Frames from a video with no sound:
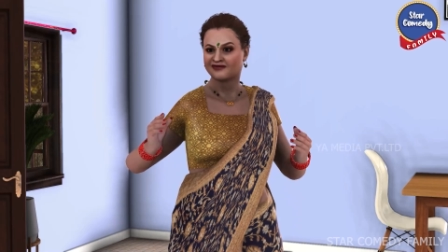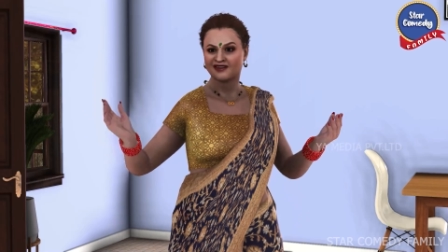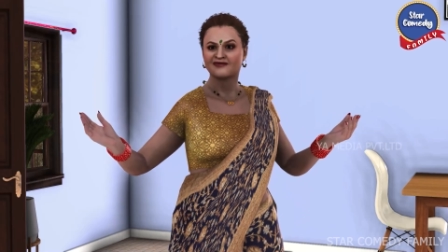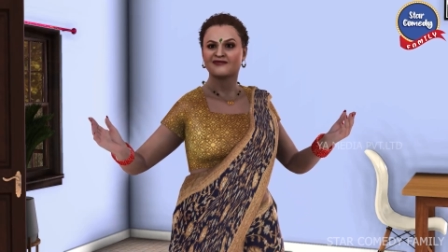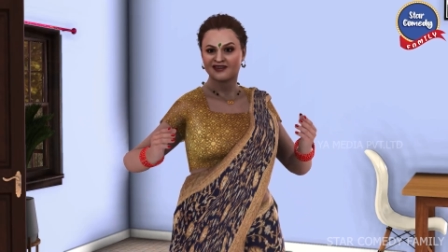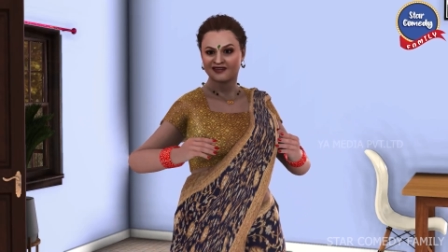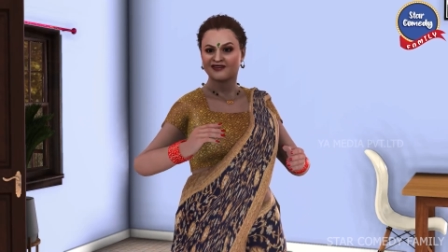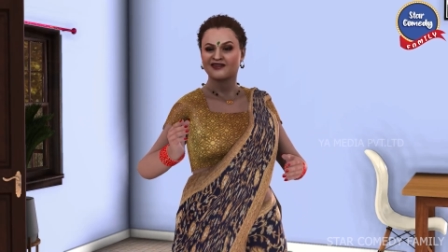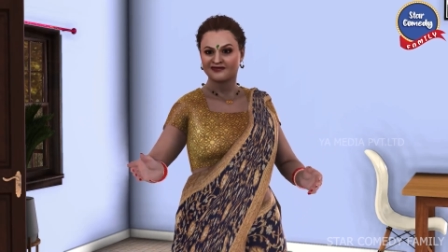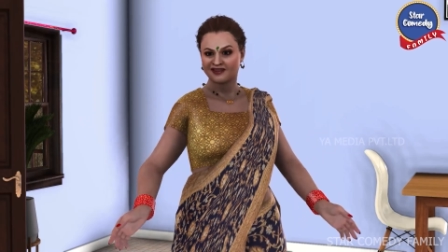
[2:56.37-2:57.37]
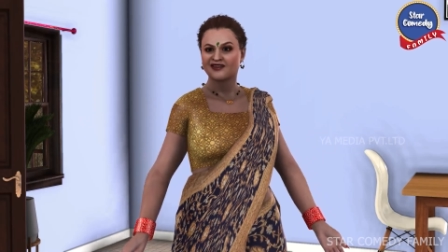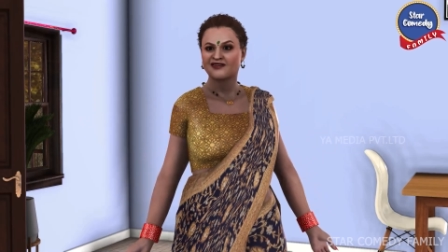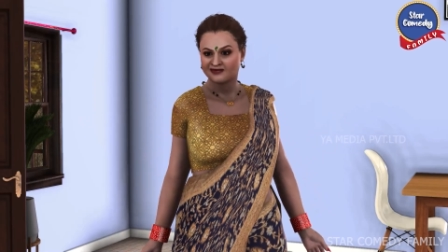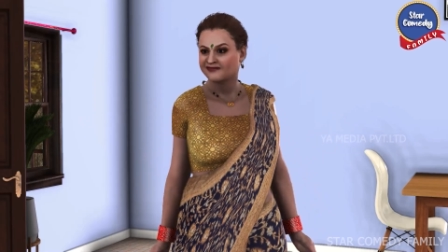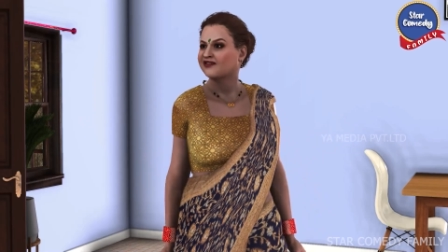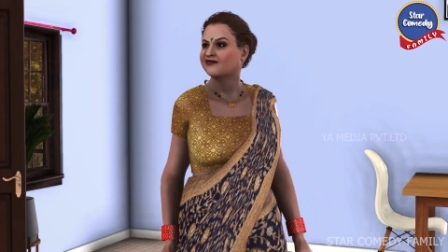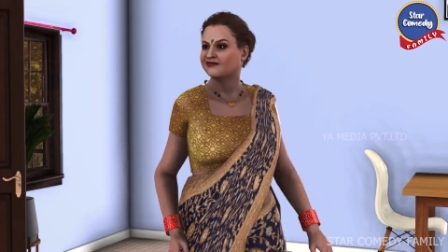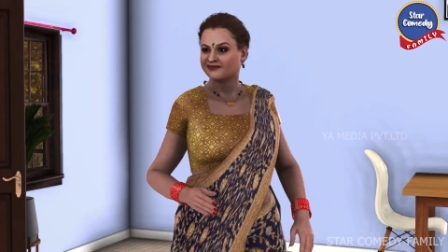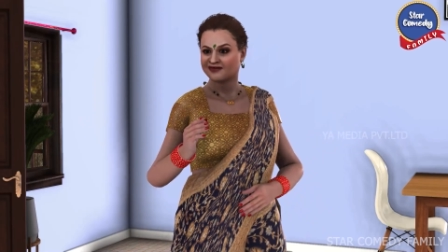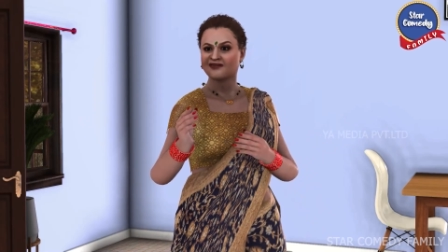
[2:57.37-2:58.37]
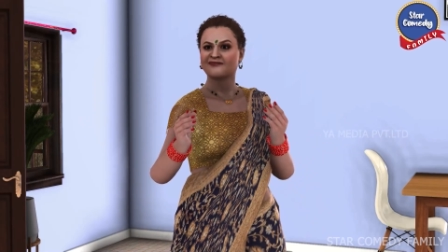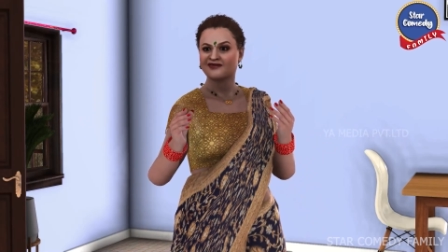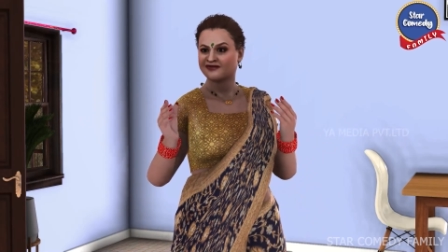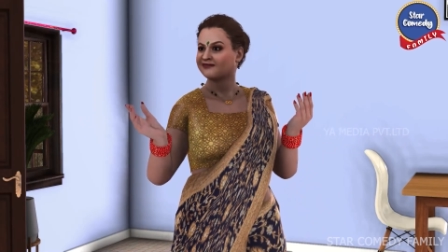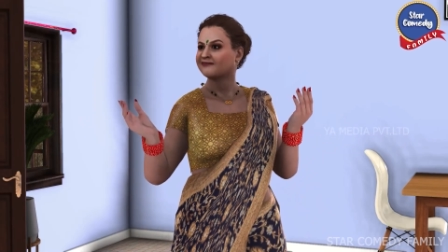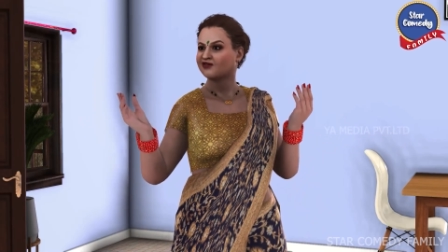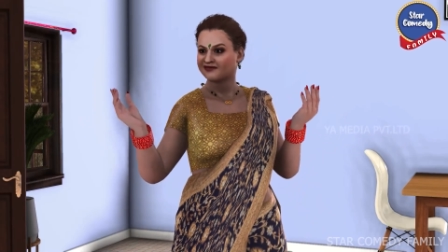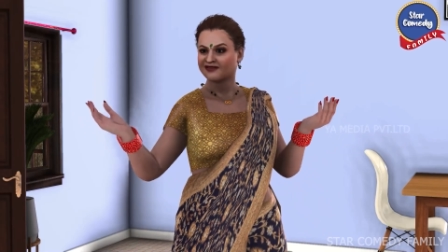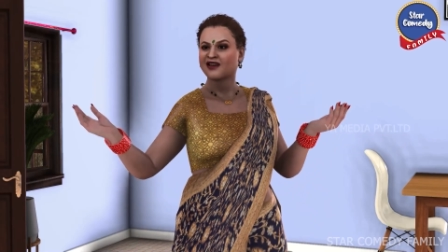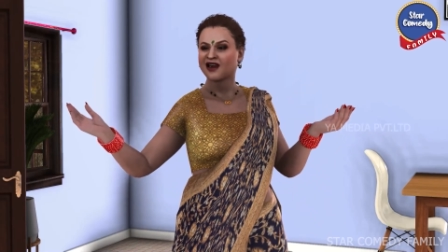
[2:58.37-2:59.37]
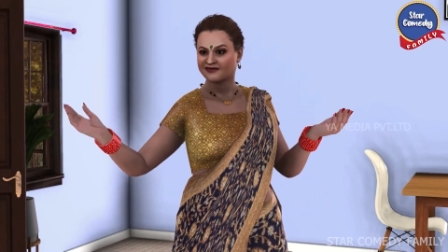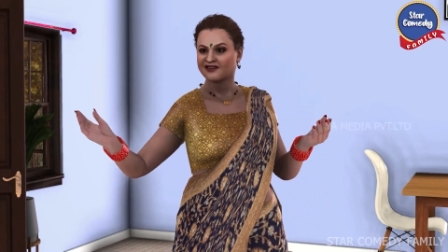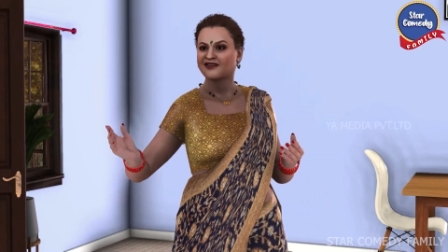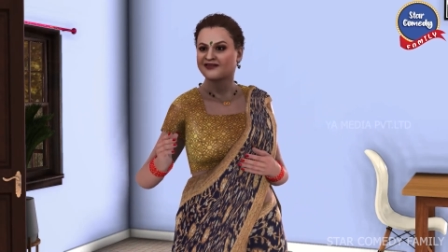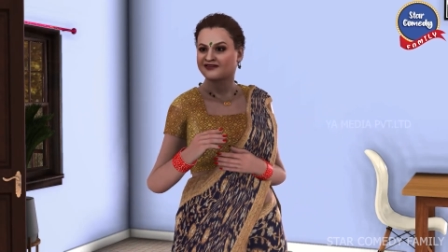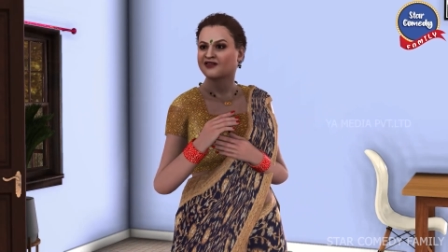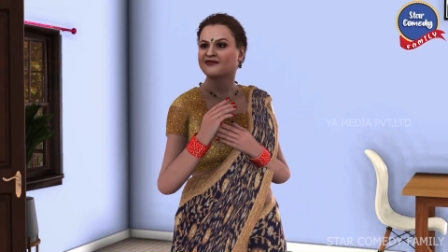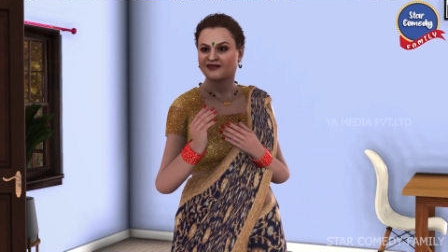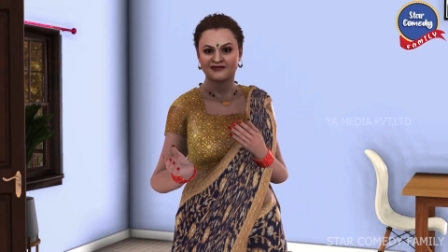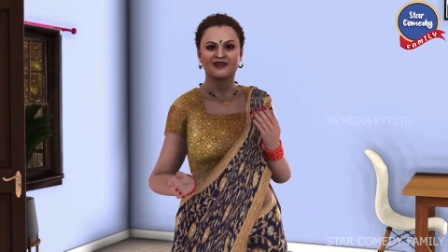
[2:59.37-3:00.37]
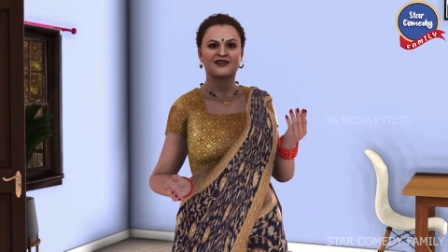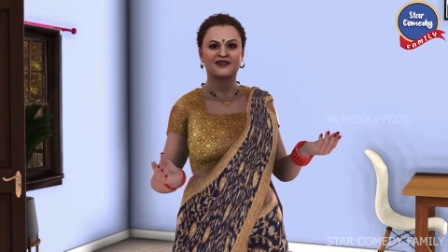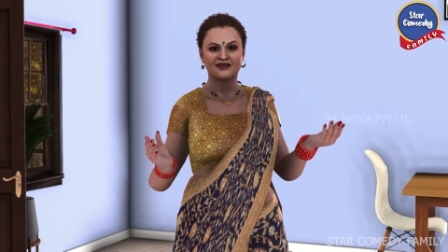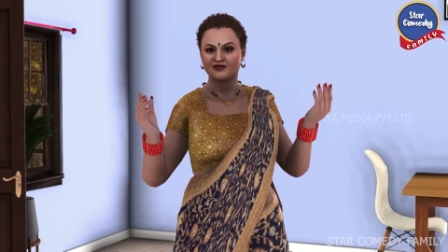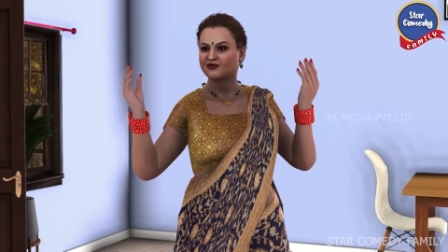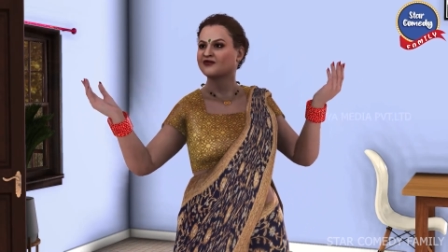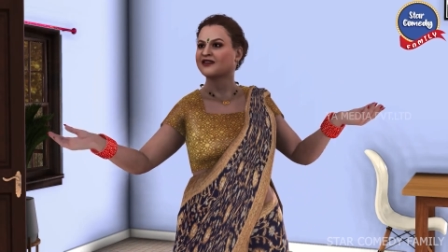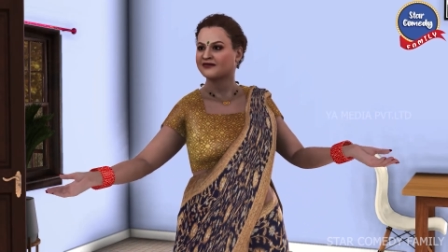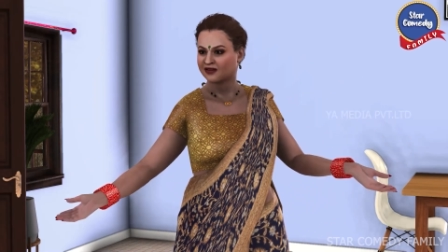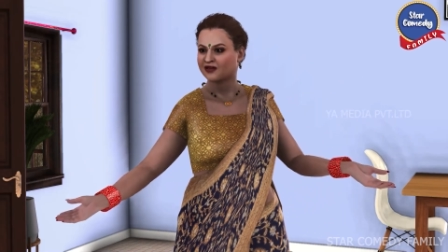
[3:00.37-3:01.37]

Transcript: अरे अफसर बिटिया हमें तो तुम्हारी सास पर ही शक है और वो भी